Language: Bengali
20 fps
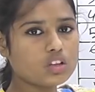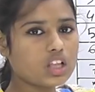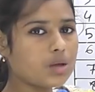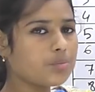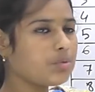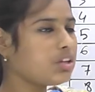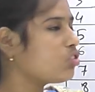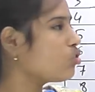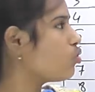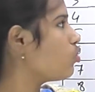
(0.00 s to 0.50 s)

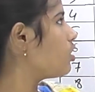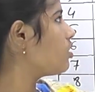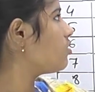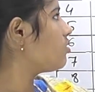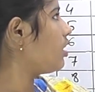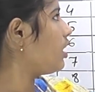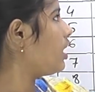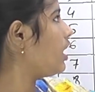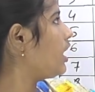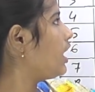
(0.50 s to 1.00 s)
কোথায় মিট
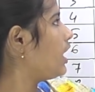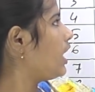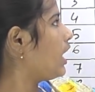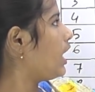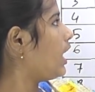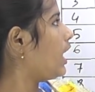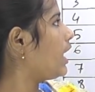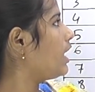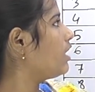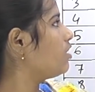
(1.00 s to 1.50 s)
করেছে
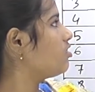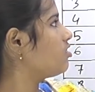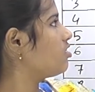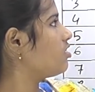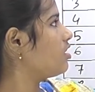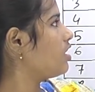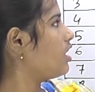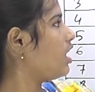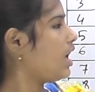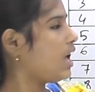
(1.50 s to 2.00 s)
এইট
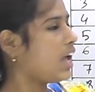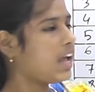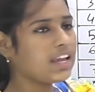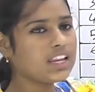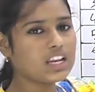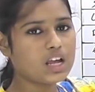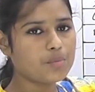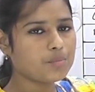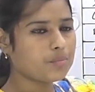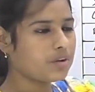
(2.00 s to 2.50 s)

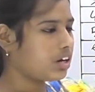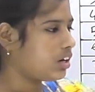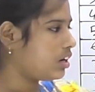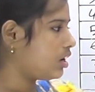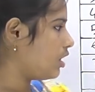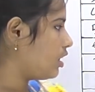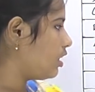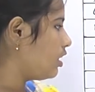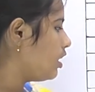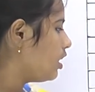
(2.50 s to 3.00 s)
এই
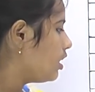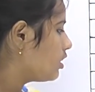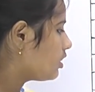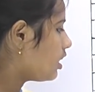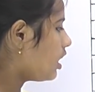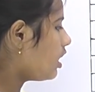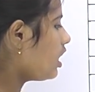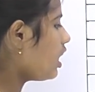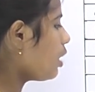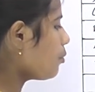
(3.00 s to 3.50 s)
নাম্বারটায়
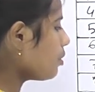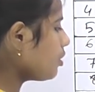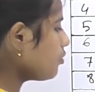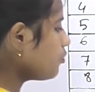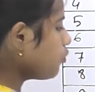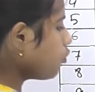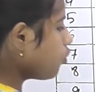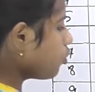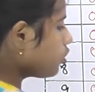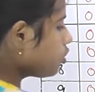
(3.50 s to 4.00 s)
তাহলে আমার
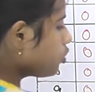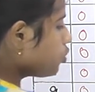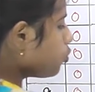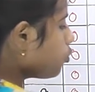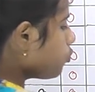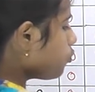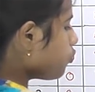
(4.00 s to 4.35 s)
ফোর টু